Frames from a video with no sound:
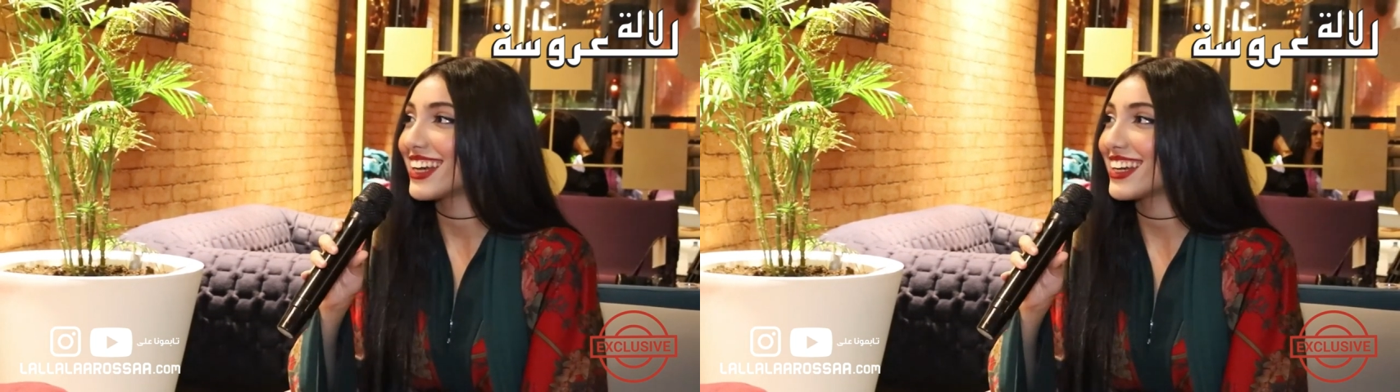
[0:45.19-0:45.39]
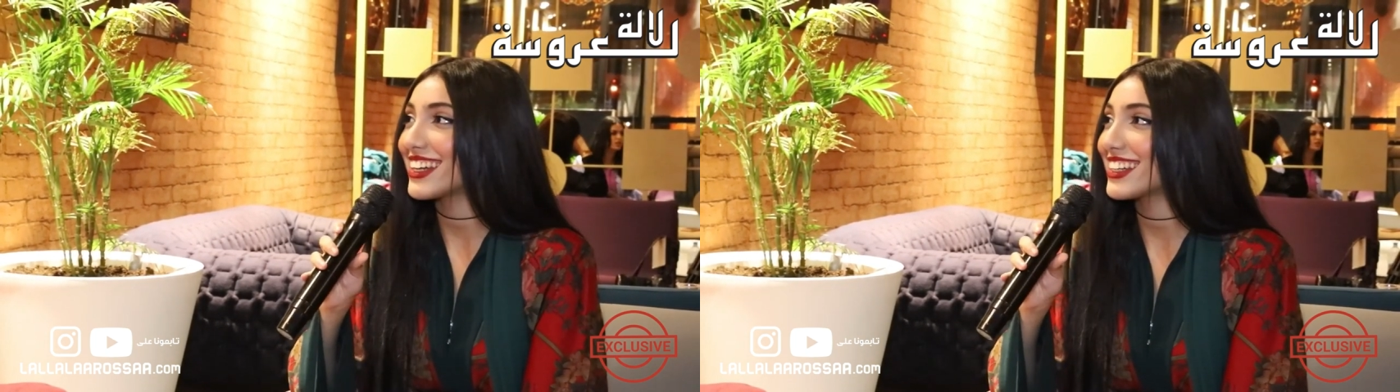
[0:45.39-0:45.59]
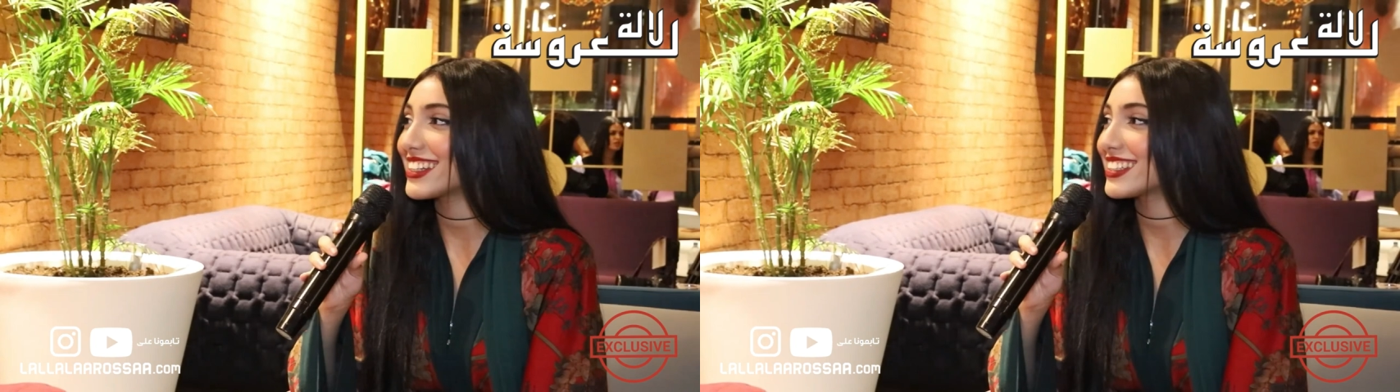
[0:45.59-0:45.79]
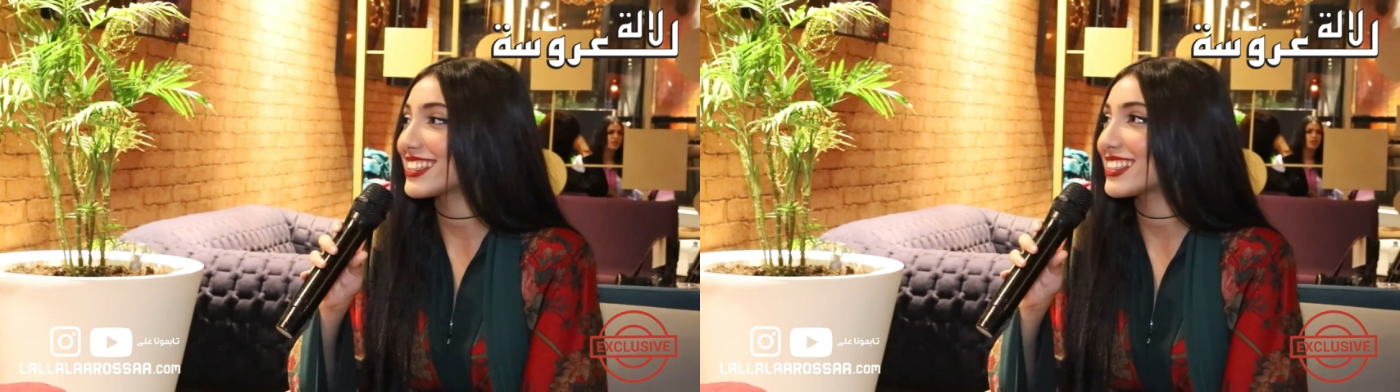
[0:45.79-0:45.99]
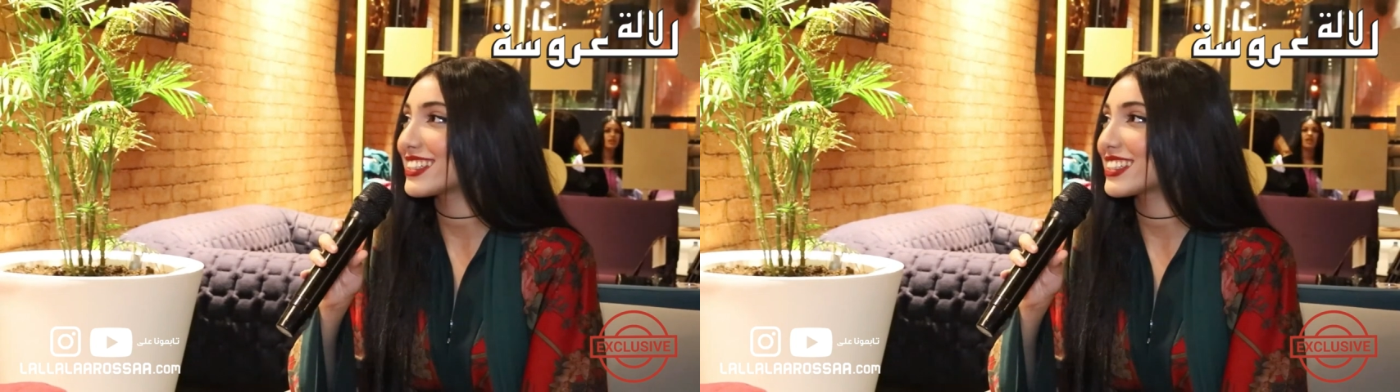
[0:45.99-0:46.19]

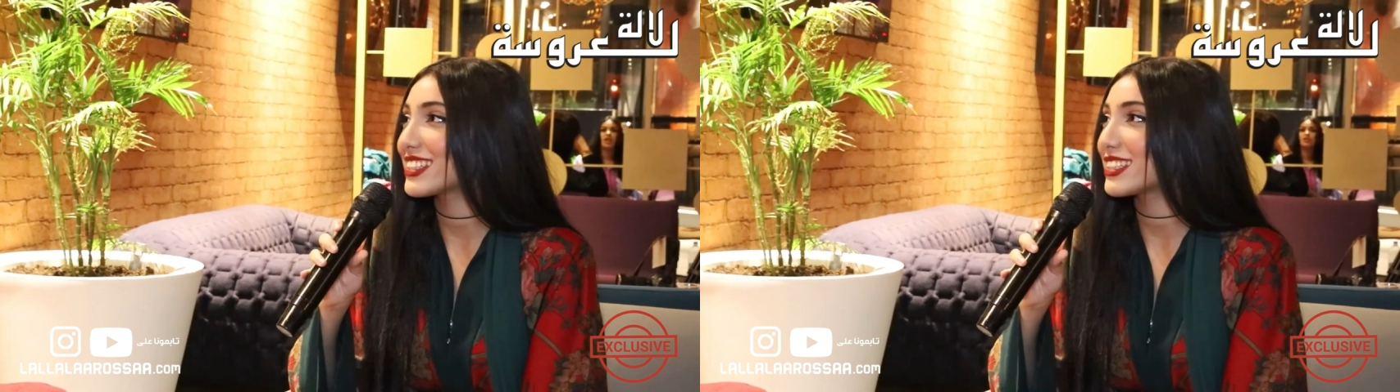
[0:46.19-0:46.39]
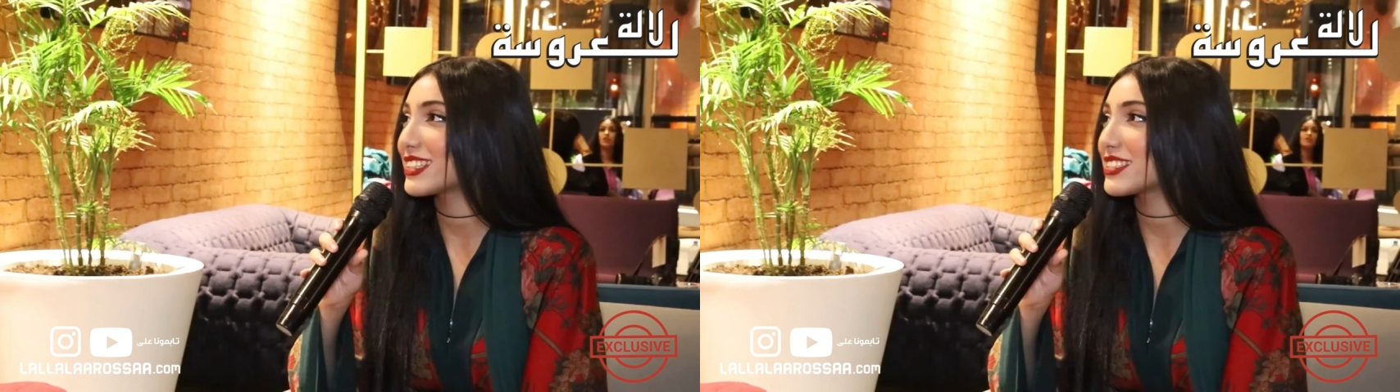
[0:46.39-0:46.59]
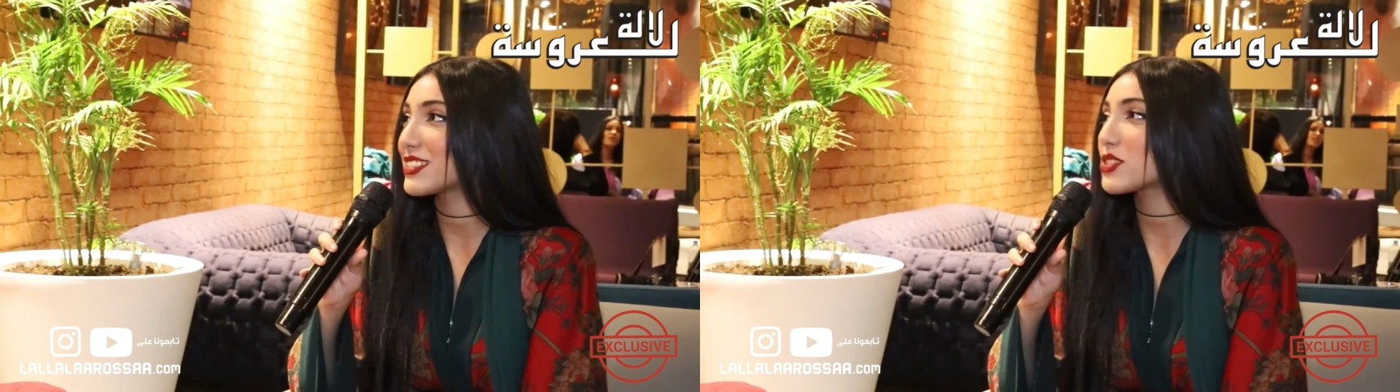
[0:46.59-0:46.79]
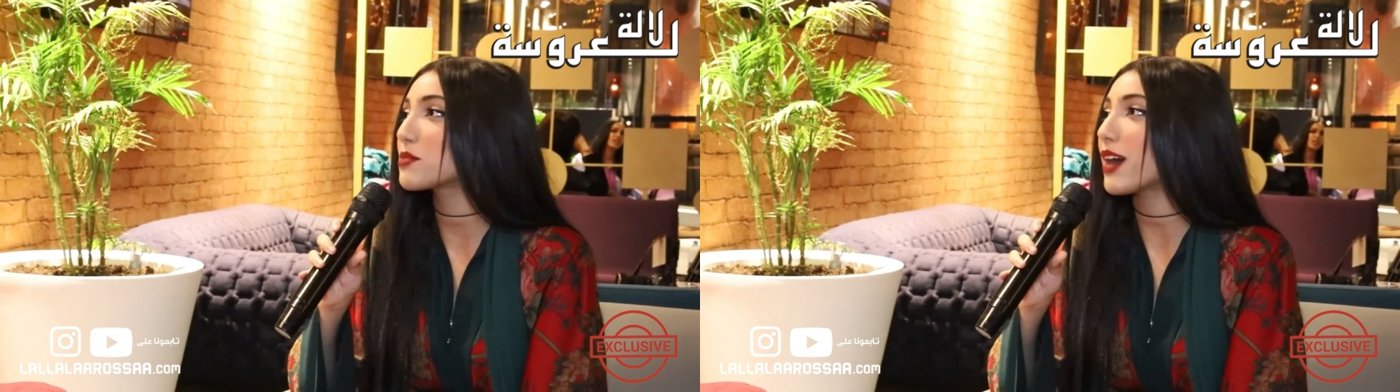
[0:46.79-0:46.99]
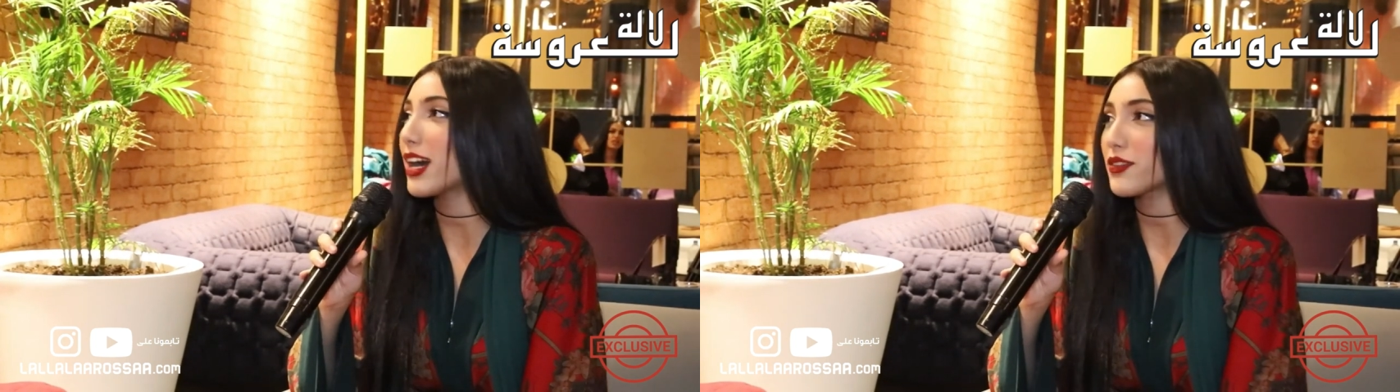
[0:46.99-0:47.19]
آه،
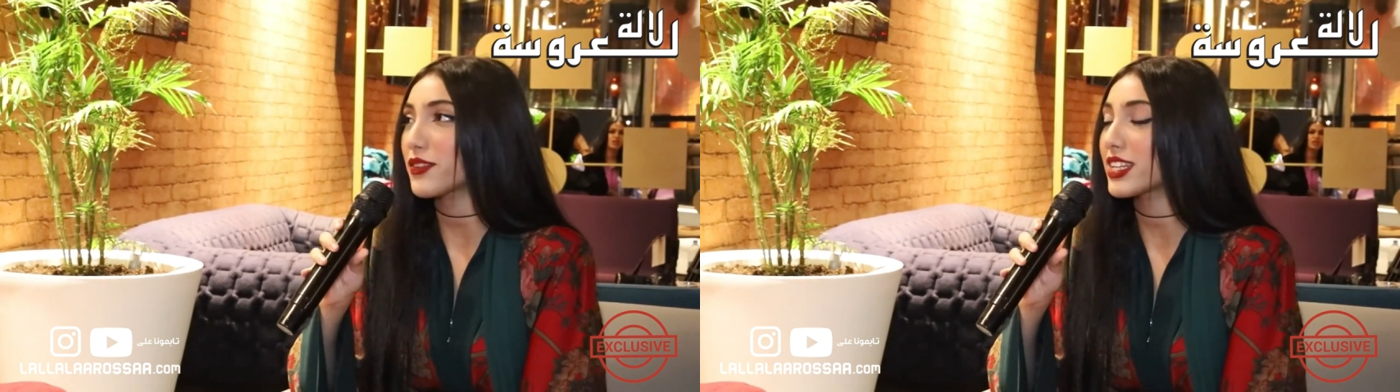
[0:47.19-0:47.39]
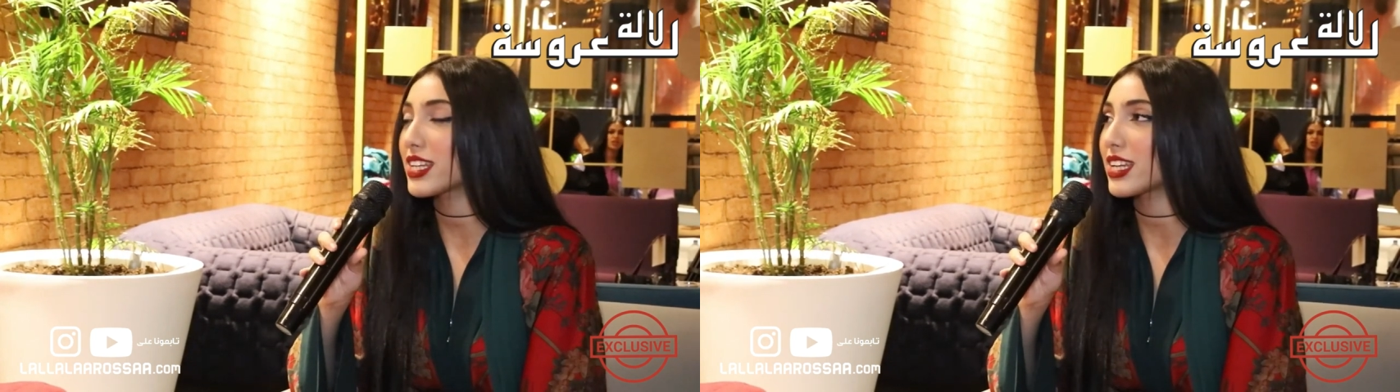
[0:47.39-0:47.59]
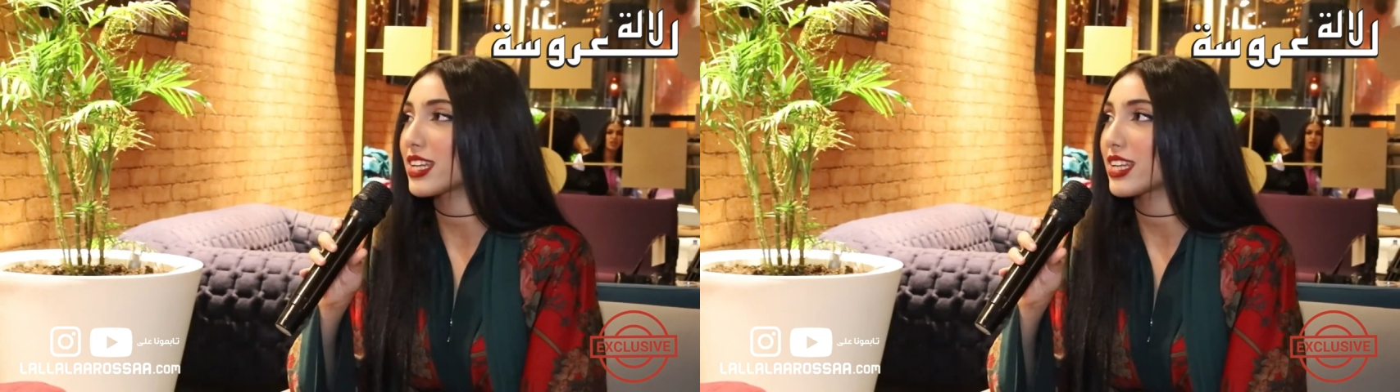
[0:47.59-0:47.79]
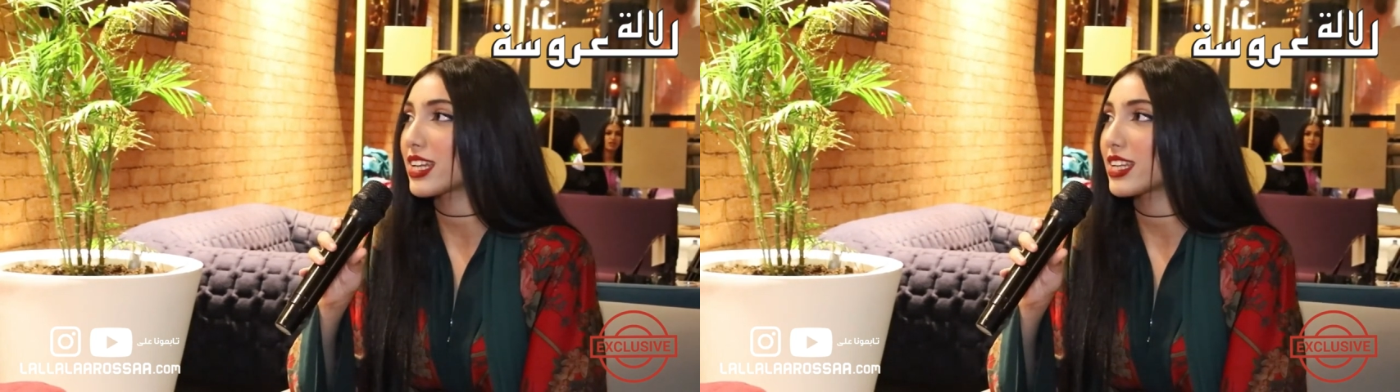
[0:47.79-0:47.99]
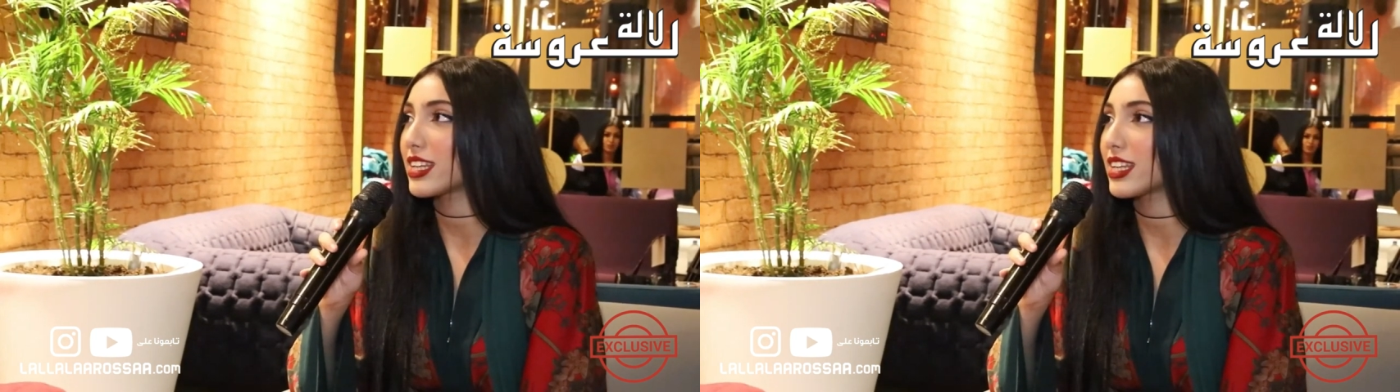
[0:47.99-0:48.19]
انتم عارفين ال
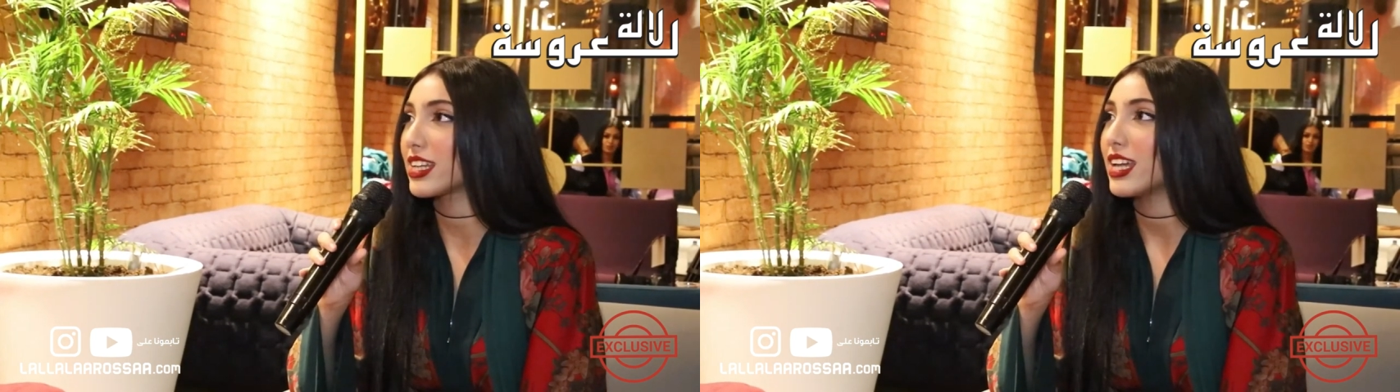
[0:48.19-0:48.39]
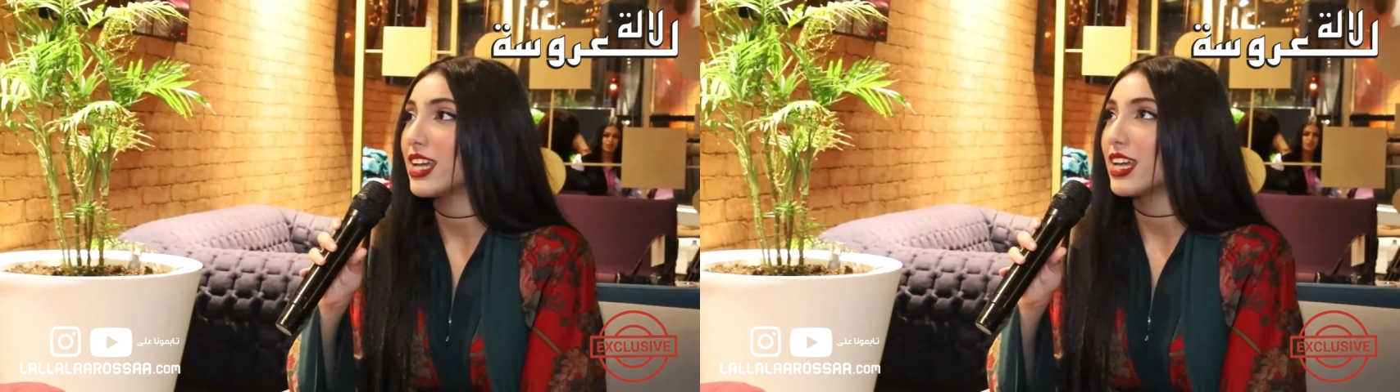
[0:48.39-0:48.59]
ال